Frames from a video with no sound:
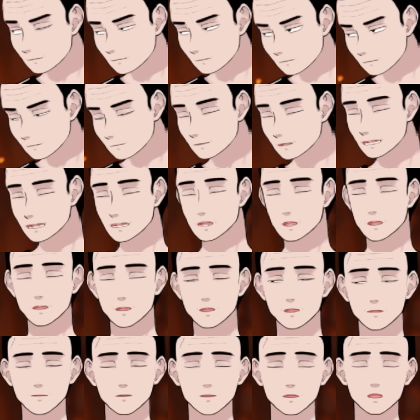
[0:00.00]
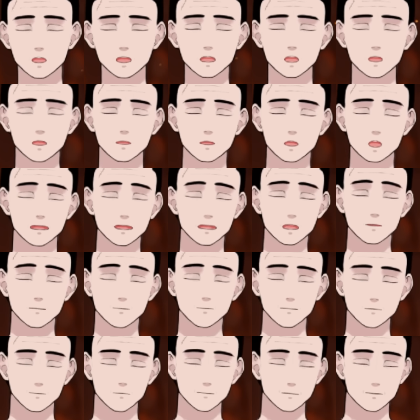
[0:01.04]
歓喜に打ち震える、
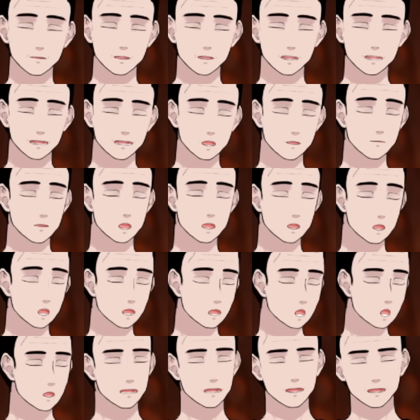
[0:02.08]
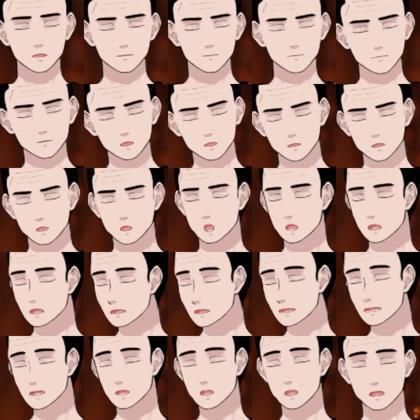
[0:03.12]
いや、そんな松本さん
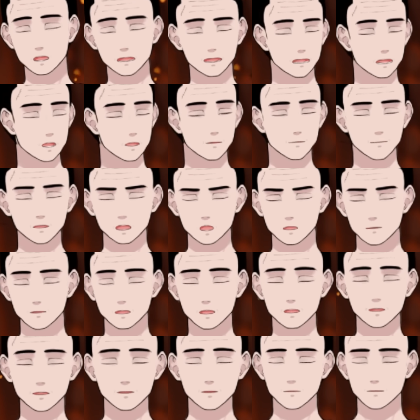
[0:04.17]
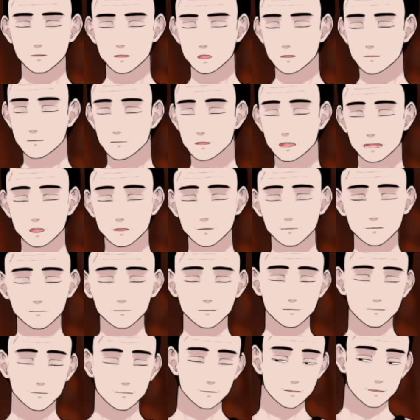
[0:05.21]
に限ってっていうような風
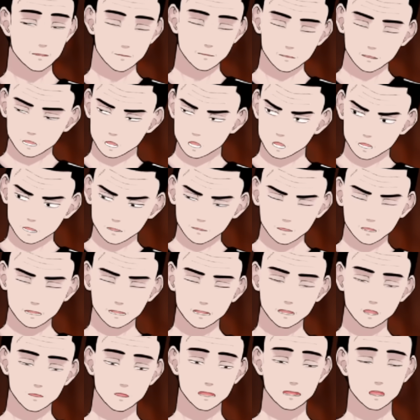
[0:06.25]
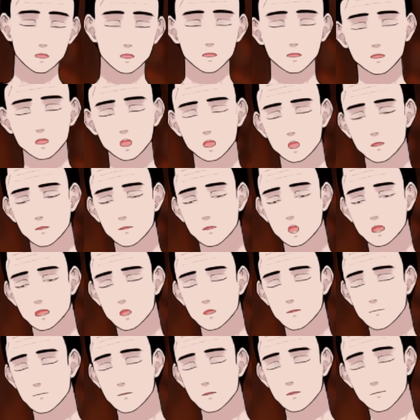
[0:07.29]
にするのか、ね、ここ、
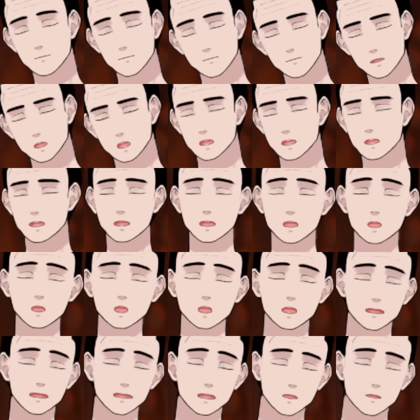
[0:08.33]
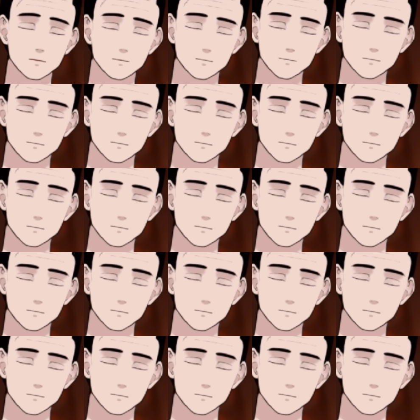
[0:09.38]
どっちに行こうかなと。